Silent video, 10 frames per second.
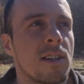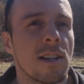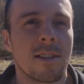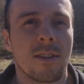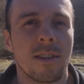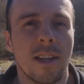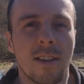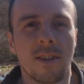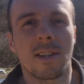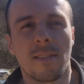często nie
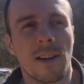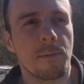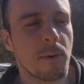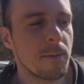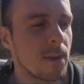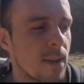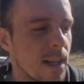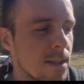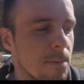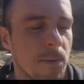dojrzewają pomidory
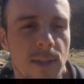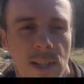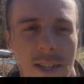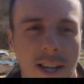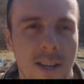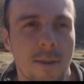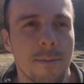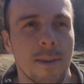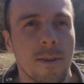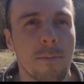jak są poza
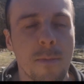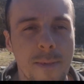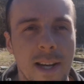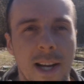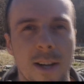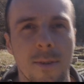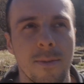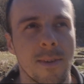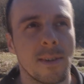szklarnią i obumierają.